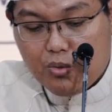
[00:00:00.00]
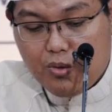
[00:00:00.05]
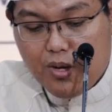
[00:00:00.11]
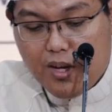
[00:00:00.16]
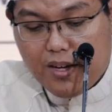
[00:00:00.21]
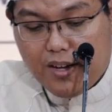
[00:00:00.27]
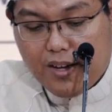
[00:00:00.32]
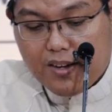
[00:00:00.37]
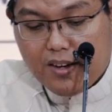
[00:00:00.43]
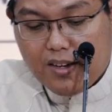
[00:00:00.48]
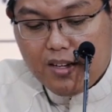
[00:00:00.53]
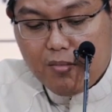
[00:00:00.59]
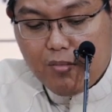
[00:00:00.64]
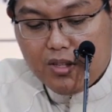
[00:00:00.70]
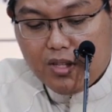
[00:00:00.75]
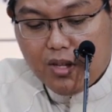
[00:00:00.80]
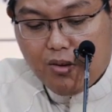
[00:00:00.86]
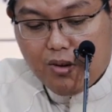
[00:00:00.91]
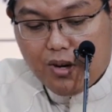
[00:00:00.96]
tua karena
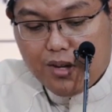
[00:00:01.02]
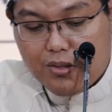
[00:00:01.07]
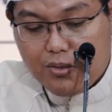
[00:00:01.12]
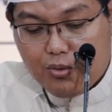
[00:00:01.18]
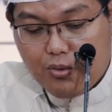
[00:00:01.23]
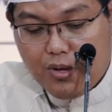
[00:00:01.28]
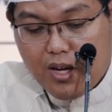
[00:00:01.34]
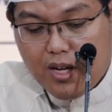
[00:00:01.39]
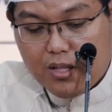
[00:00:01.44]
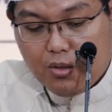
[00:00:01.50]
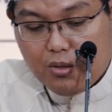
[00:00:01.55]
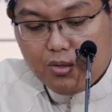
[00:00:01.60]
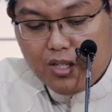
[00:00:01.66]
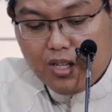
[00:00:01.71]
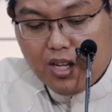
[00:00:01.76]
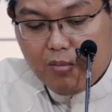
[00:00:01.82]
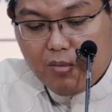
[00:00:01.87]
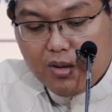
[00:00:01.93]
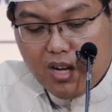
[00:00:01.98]
diminta orang tua atau
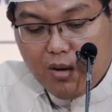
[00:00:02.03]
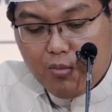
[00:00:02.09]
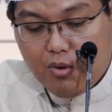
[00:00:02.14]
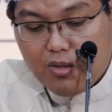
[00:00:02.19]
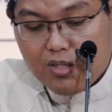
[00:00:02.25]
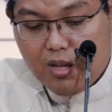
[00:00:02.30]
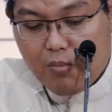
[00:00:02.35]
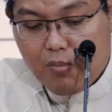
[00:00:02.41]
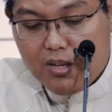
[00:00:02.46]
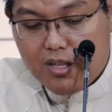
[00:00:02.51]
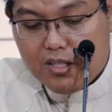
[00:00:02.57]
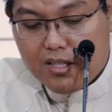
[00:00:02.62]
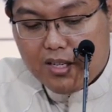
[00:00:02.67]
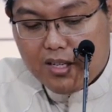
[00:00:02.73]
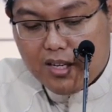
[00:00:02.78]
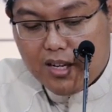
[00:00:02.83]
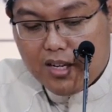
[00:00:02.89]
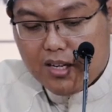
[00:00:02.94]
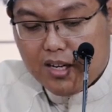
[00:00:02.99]
tidak menabung tapi
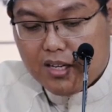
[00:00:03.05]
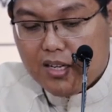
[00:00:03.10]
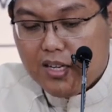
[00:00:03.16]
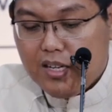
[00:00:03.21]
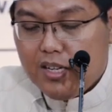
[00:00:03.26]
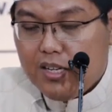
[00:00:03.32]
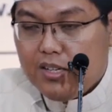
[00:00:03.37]
disedekahkan.